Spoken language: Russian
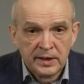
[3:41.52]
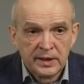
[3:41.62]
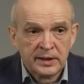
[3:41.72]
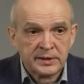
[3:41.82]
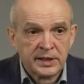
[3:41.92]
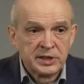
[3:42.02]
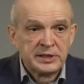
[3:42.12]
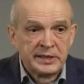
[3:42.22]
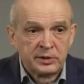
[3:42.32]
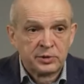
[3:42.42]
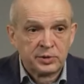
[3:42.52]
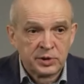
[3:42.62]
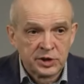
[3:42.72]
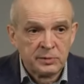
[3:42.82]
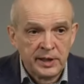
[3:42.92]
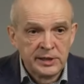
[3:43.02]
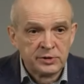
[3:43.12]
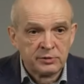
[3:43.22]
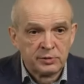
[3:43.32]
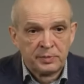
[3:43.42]
А, даже если оно тут
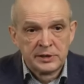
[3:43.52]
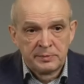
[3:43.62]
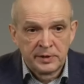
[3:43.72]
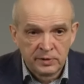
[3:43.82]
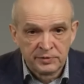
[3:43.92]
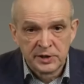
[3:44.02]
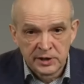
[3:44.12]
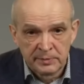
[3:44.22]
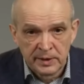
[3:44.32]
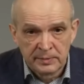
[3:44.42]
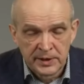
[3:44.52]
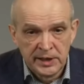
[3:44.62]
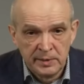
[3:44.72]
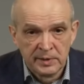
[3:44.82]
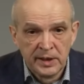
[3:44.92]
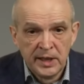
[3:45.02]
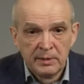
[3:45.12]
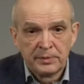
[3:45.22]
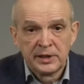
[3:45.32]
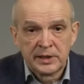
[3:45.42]
ошибается, то в принципе оно в целом необходимо,
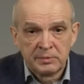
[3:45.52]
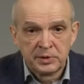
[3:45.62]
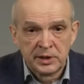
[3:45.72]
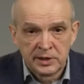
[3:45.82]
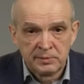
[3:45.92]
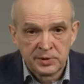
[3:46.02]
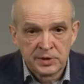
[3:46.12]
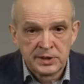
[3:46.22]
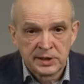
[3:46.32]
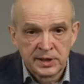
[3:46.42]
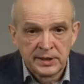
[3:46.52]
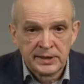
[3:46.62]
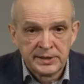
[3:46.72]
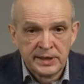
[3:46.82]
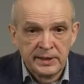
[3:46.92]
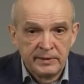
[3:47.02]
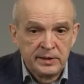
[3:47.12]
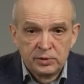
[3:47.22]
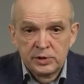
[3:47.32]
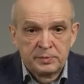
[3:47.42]
поэтому на это можно закрыть глаза,
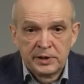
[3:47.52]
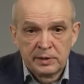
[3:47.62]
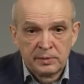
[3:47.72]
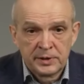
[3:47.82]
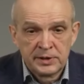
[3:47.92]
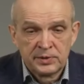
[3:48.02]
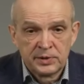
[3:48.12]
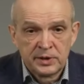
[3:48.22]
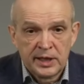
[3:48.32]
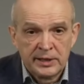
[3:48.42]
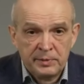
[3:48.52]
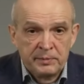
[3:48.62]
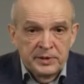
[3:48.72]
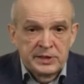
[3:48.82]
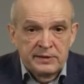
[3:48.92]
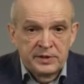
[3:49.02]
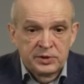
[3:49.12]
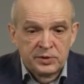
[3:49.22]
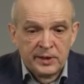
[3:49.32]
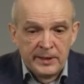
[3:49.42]
и то есть поэтому происходит. А теперь представьте,
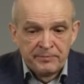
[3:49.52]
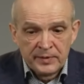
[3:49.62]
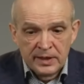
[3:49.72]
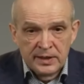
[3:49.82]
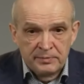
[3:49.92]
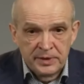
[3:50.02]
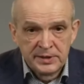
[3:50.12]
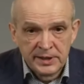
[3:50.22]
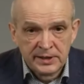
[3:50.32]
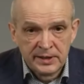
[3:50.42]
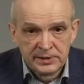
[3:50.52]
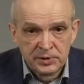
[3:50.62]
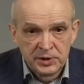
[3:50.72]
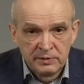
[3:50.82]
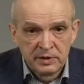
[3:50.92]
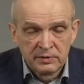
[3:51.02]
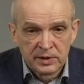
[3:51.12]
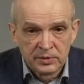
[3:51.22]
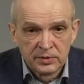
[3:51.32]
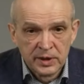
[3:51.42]
что 50 а, или 100 человек
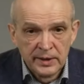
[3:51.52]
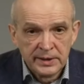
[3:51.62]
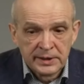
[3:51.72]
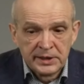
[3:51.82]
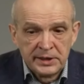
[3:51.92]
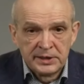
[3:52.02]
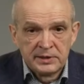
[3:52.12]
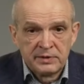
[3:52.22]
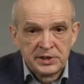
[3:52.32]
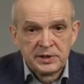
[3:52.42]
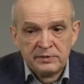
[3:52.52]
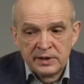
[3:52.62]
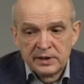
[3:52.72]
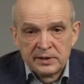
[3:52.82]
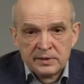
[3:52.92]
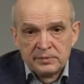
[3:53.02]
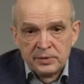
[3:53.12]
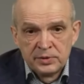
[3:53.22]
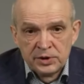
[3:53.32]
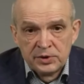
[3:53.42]
вокруг, и какие-то два человека
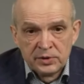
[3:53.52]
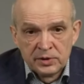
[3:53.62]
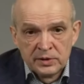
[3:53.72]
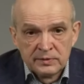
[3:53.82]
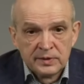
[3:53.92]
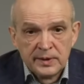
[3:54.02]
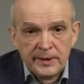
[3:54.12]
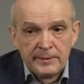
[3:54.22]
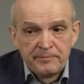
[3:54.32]
бьют еще одного